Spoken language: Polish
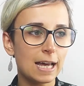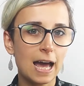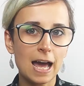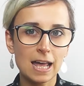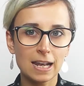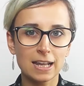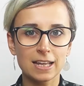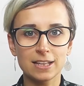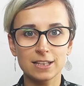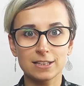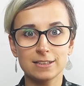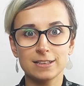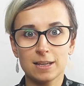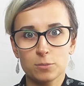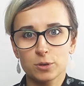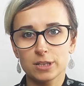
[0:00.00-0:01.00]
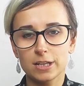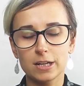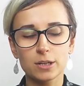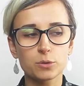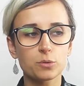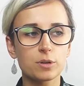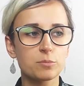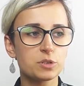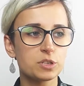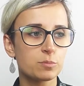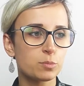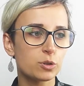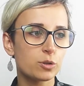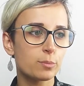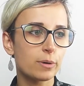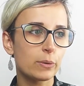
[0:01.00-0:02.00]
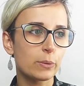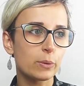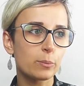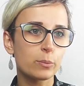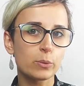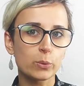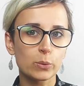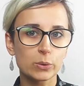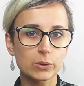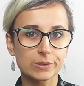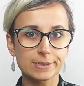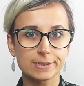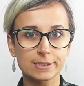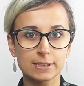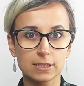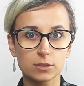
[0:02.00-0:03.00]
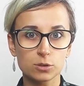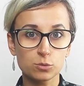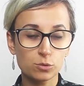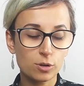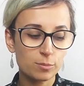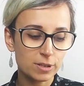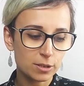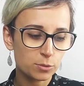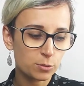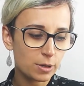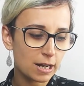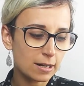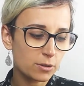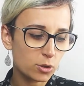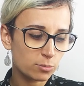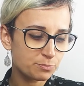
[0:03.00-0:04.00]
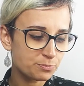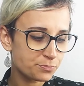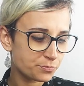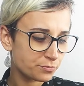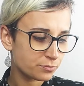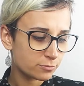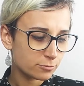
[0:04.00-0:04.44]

ale te modele, które mi się podobały, były ze skórą naturalną.